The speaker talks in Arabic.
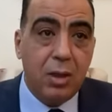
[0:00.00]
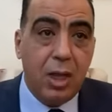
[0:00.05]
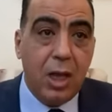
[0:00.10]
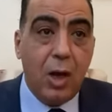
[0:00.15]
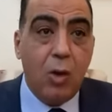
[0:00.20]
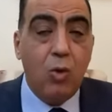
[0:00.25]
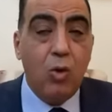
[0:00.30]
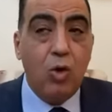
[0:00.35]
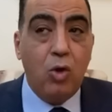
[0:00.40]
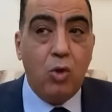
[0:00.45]

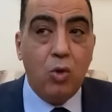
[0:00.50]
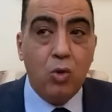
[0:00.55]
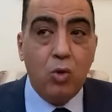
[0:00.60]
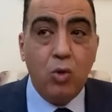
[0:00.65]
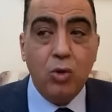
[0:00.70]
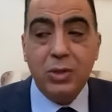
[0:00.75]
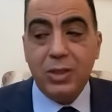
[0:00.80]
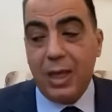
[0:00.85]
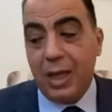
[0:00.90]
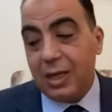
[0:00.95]
او
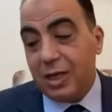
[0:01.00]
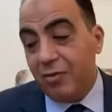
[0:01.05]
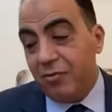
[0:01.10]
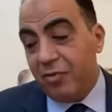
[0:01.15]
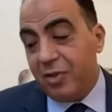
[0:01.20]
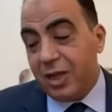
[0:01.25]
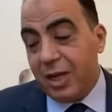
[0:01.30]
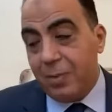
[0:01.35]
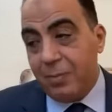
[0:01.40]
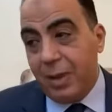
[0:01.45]
العروض يعني كان في
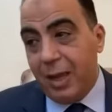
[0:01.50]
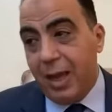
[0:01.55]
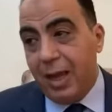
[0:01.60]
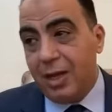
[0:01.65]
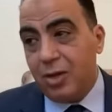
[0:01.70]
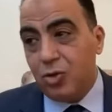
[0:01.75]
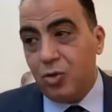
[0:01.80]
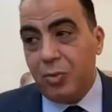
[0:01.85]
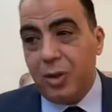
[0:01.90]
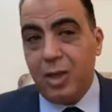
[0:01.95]
كلام مع اهل
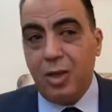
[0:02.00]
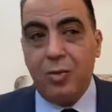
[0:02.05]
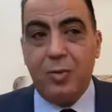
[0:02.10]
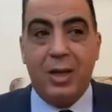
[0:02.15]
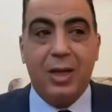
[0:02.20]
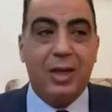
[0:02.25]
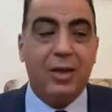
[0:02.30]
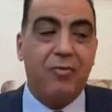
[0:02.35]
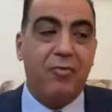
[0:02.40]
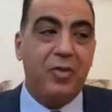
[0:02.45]
دبي
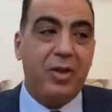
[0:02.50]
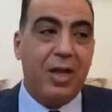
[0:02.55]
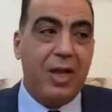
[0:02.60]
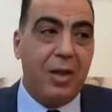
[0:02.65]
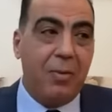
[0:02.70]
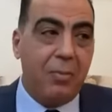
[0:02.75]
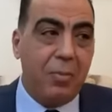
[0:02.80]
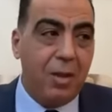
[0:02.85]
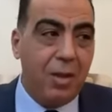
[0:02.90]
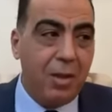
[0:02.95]
يعني كان في
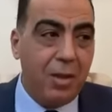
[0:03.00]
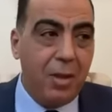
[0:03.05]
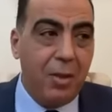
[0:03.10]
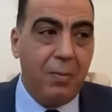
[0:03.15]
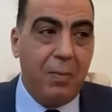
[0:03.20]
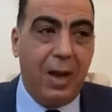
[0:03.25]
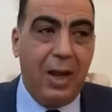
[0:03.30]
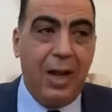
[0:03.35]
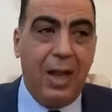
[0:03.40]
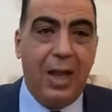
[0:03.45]
كلام
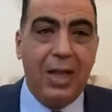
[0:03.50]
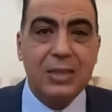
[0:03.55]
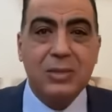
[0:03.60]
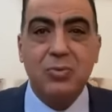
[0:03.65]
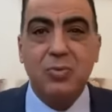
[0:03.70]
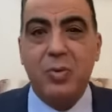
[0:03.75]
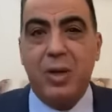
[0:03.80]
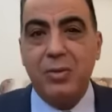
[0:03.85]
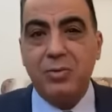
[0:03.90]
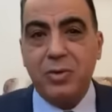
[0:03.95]
مع الحزم
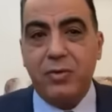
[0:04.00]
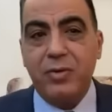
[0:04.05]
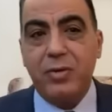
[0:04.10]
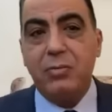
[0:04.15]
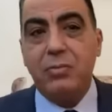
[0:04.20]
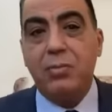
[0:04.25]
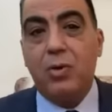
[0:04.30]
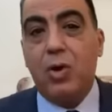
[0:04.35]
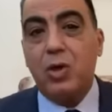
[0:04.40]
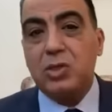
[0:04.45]
ومع مش
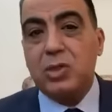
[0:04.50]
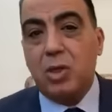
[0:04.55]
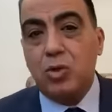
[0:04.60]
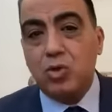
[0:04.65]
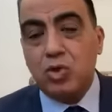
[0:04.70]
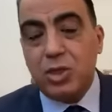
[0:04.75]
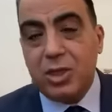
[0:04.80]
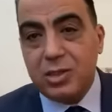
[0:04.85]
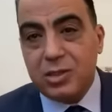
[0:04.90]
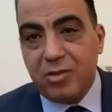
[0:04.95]
ما
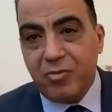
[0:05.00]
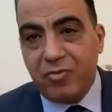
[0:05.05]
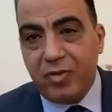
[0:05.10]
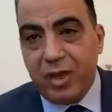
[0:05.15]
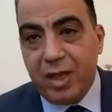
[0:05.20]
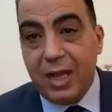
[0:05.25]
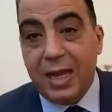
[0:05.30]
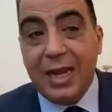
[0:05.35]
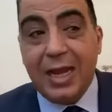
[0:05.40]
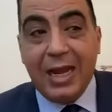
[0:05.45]
وصلوش
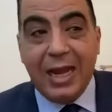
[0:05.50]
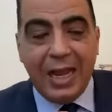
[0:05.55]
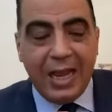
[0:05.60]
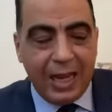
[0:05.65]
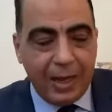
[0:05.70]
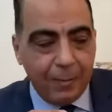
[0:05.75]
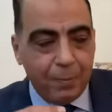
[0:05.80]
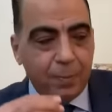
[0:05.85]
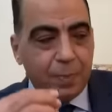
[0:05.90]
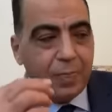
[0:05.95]
لاتفاق
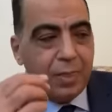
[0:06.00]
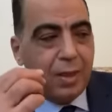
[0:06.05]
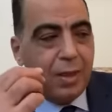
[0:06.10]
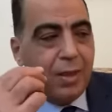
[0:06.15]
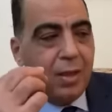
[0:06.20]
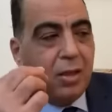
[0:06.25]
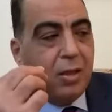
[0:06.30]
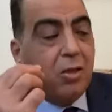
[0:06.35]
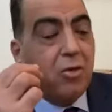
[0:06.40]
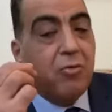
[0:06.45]
ليه؟
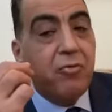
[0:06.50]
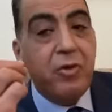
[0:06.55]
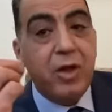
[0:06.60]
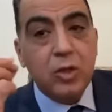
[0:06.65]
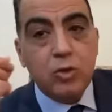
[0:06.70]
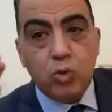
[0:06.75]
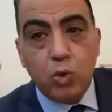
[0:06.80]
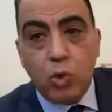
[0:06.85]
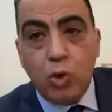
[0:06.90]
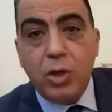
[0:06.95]

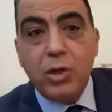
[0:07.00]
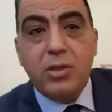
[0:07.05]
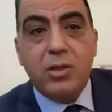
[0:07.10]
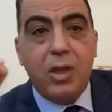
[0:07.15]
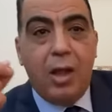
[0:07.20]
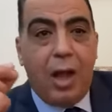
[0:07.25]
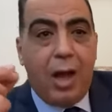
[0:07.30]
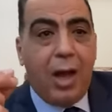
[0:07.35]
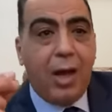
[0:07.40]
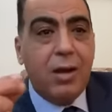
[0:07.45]
فاتوره
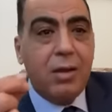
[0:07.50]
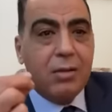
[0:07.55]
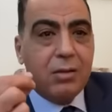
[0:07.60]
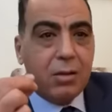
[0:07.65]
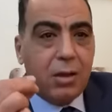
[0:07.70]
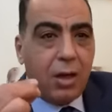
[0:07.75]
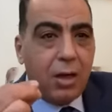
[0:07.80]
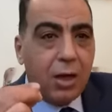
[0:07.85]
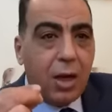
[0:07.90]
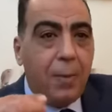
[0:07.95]
اعاره
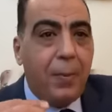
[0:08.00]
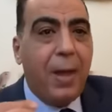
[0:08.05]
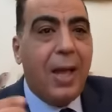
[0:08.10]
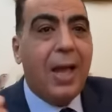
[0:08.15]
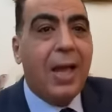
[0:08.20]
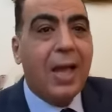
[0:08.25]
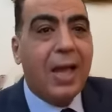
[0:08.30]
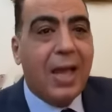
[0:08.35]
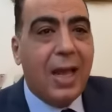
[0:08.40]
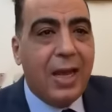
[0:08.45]

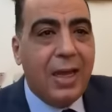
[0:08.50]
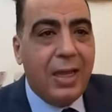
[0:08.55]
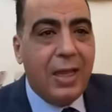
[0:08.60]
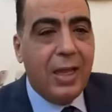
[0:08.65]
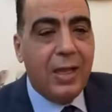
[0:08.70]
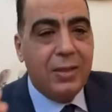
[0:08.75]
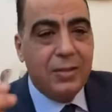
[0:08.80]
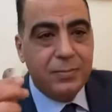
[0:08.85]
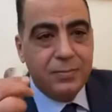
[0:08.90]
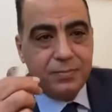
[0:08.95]
كهرباء
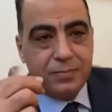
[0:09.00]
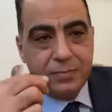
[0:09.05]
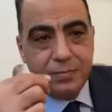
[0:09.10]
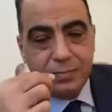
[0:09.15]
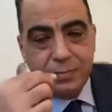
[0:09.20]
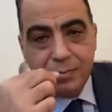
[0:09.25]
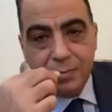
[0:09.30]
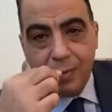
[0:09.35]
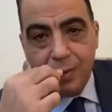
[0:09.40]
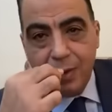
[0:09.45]
غاليه
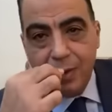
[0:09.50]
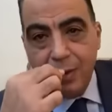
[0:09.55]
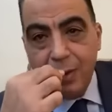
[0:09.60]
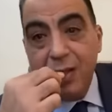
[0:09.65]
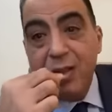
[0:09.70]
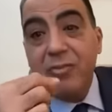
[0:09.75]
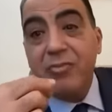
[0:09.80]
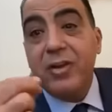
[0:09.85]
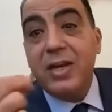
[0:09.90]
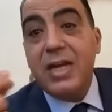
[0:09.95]

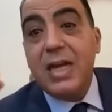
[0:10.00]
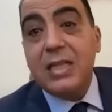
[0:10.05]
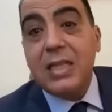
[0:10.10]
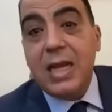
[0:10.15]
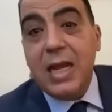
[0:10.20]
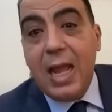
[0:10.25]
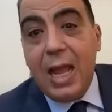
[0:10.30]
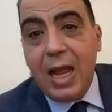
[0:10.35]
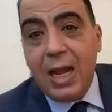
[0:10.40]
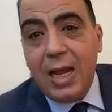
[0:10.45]
فالنادي
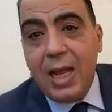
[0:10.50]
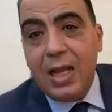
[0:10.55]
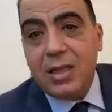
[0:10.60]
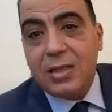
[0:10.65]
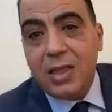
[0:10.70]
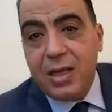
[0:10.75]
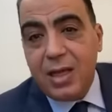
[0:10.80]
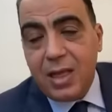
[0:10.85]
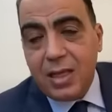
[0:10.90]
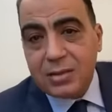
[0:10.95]
الاهلي
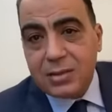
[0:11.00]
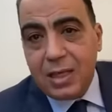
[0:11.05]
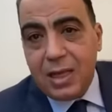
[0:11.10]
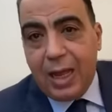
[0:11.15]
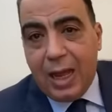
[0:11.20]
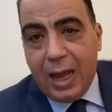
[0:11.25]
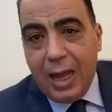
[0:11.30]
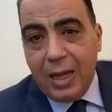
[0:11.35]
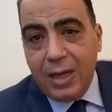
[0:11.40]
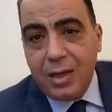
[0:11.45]
هيتنازل
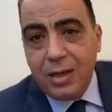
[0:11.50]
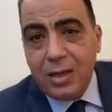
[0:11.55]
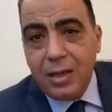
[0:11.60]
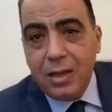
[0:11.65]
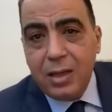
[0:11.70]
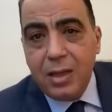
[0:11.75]
عن